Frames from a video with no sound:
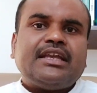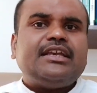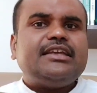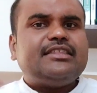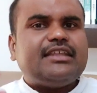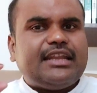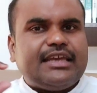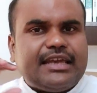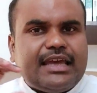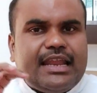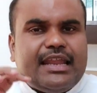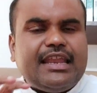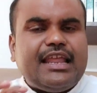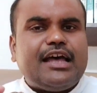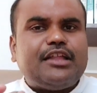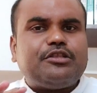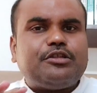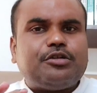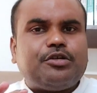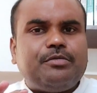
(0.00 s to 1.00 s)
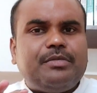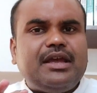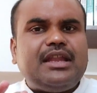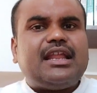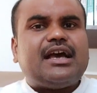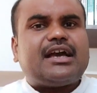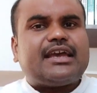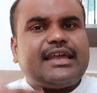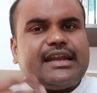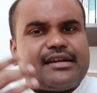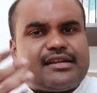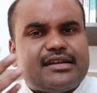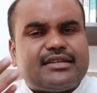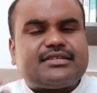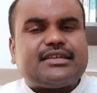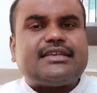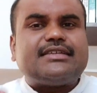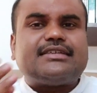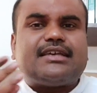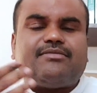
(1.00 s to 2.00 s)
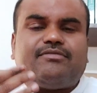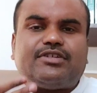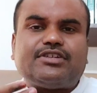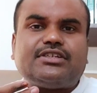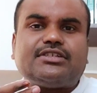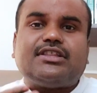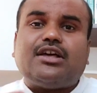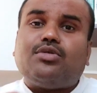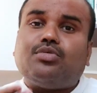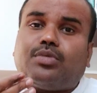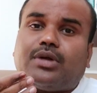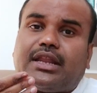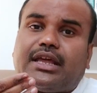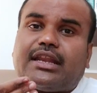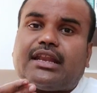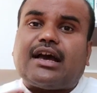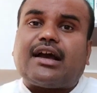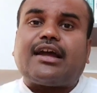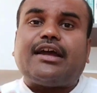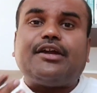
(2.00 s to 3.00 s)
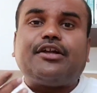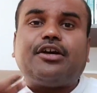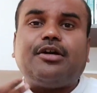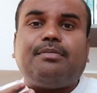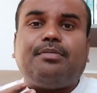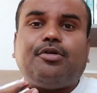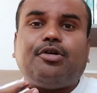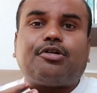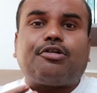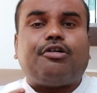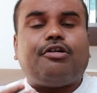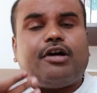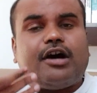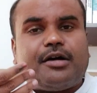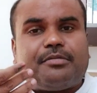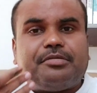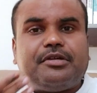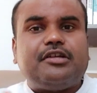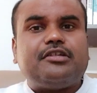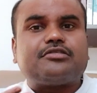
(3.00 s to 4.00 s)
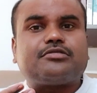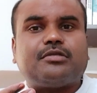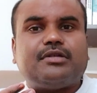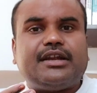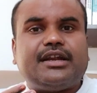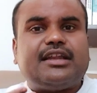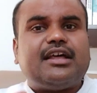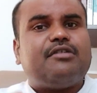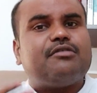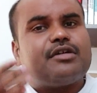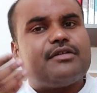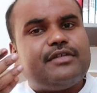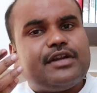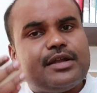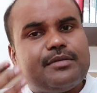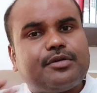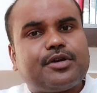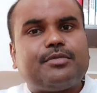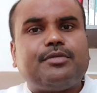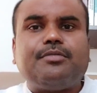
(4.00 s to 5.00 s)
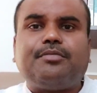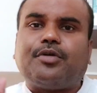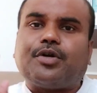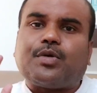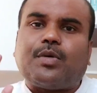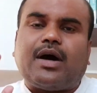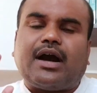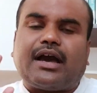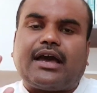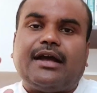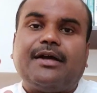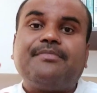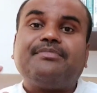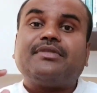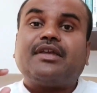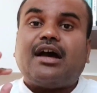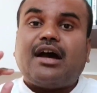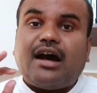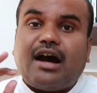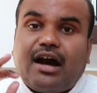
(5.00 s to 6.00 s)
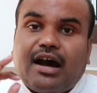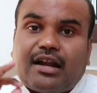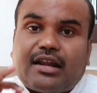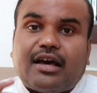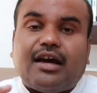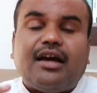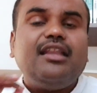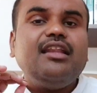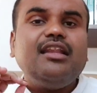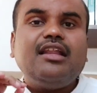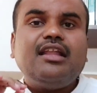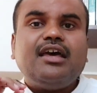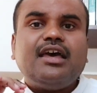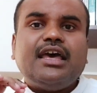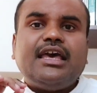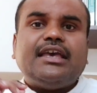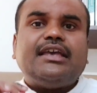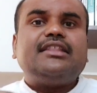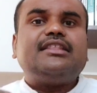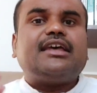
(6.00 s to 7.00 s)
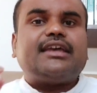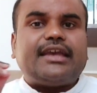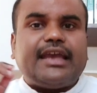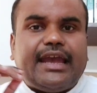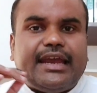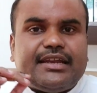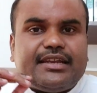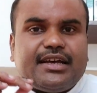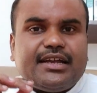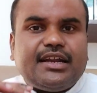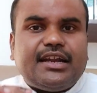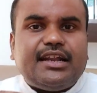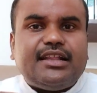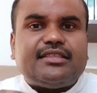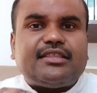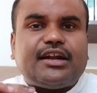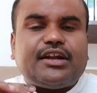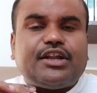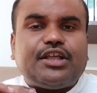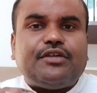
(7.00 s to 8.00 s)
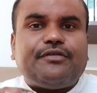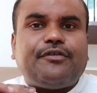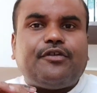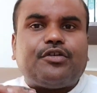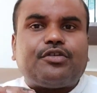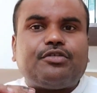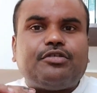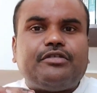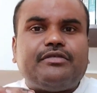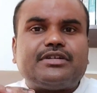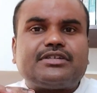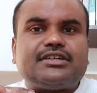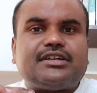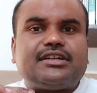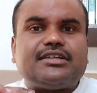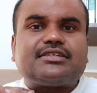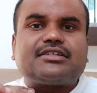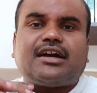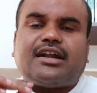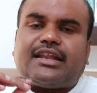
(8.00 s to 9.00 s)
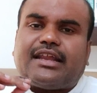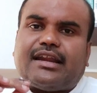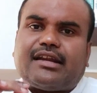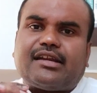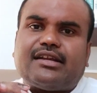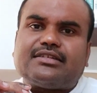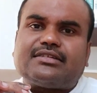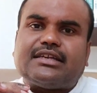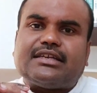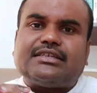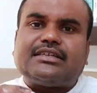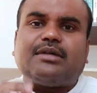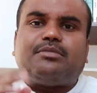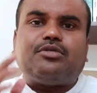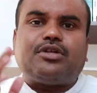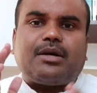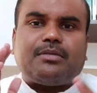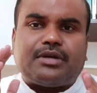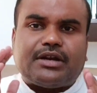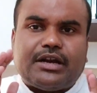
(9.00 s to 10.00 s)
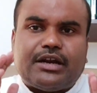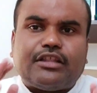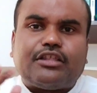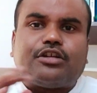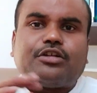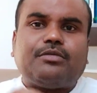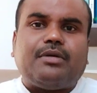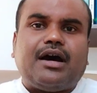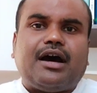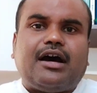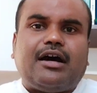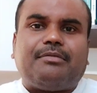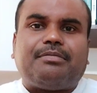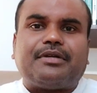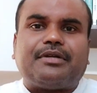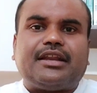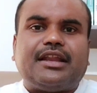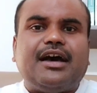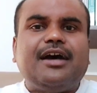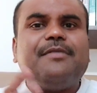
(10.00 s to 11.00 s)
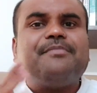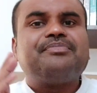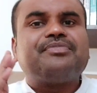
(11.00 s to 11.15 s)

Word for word: இதில் எல்லாத்துக்குமே நாங்கள் என்ட்ரன்ஸ் எக்ஸாம் வச்சு தான் உங்களை நாங்கள் எடுக்க போகிறோம் அப்படின்னு சொல்லிட்டு அவங்க விளம்பரமும் போடுவாங்க ஆனால் இந்த எயிட் ஹண்ட்ரட் அண்ட் தேர்ட்டி ஃபோர் யூனிவர்சிட்டிஸ்க்கான என்ட்ரன்ஸ் எக்ஸாமும் நம்ம எழுதணுமா அப்படின்னா